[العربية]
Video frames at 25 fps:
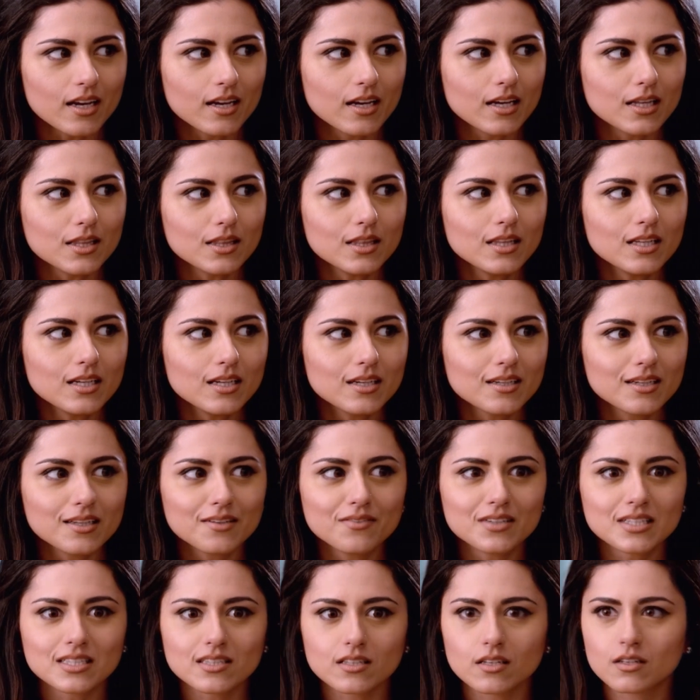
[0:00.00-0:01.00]
يعني
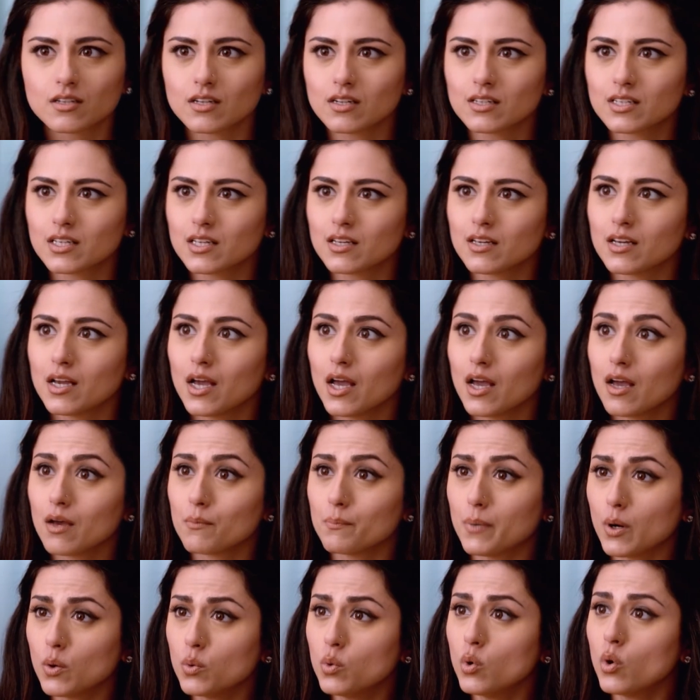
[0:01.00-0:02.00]
ليش هيك عم تتصرف
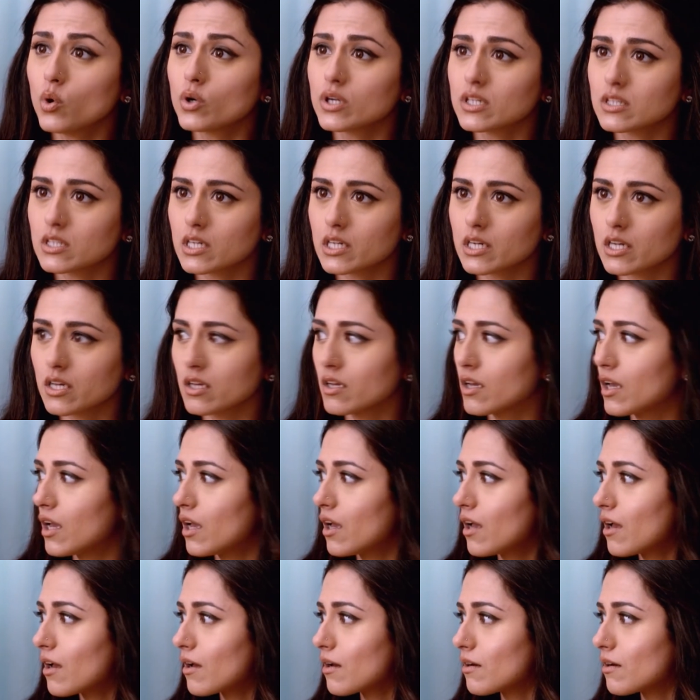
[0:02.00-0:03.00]
مثل الشخص الشرير؟